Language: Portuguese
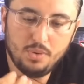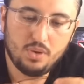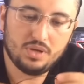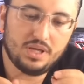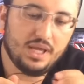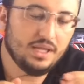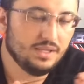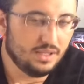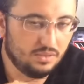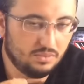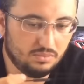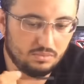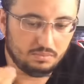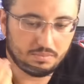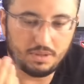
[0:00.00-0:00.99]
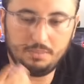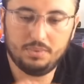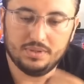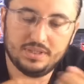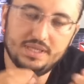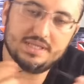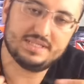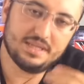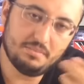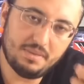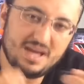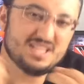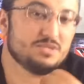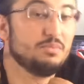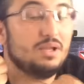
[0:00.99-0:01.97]
Por que não? Para poder ser
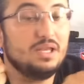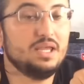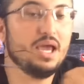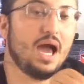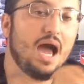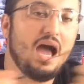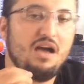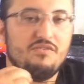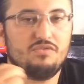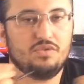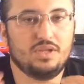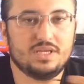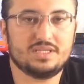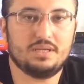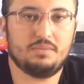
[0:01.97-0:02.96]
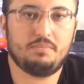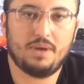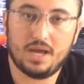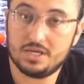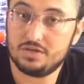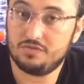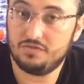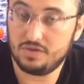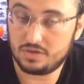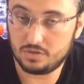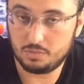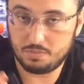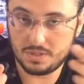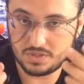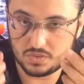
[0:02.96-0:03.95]
mais maleável nessa parte que fica
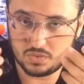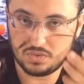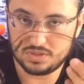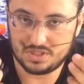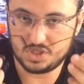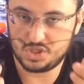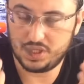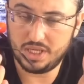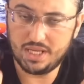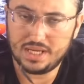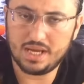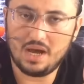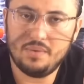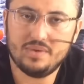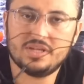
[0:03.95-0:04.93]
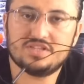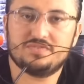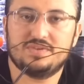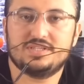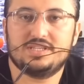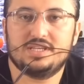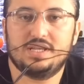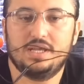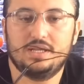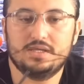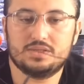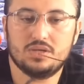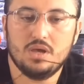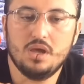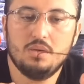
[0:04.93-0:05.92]
do pescoço. Achei legal eles fazerem
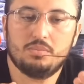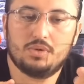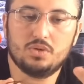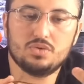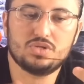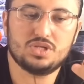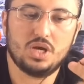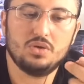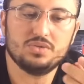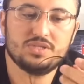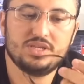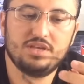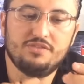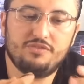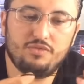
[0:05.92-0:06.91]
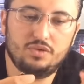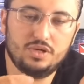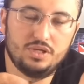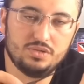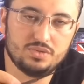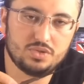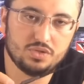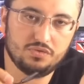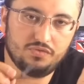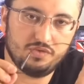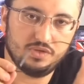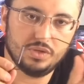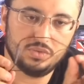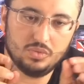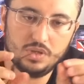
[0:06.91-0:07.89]
isso, porque eu já usei foninho de
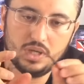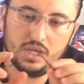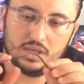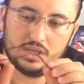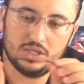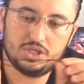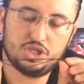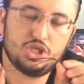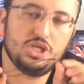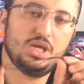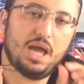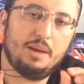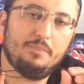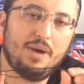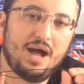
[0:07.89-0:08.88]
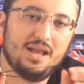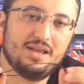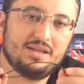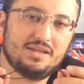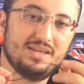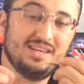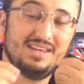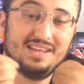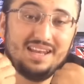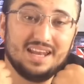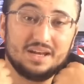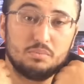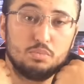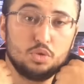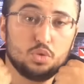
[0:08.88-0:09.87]
ouvido que tinha a malha aqui e ele
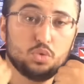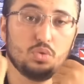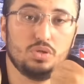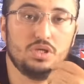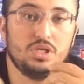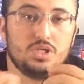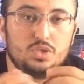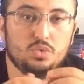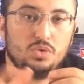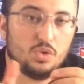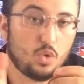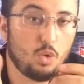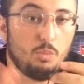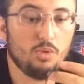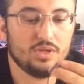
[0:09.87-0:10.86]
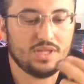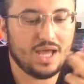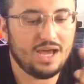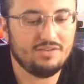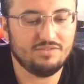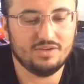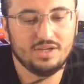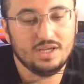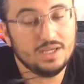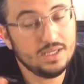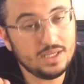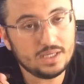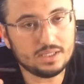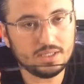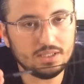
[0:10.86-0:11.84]
era muito rígido, incomodava.
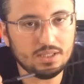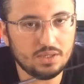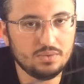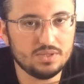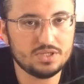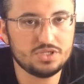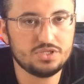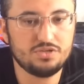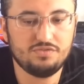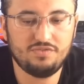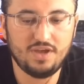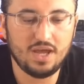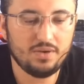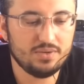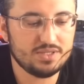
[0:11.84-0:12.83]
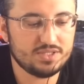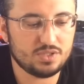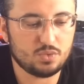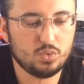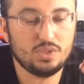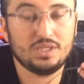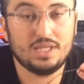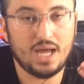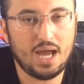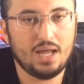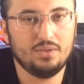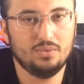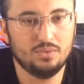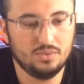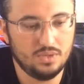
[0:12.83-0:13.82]
E aqui não, eles tiveram esse
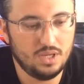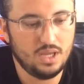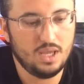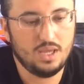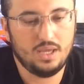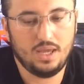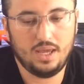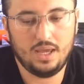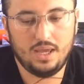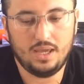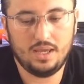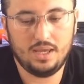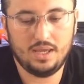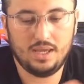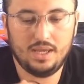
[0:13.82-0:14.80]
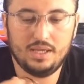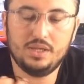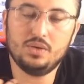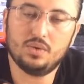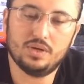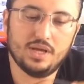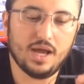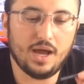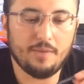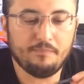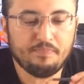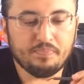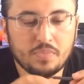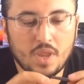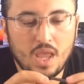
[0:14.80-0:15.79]
cuidado é, é, em olhar.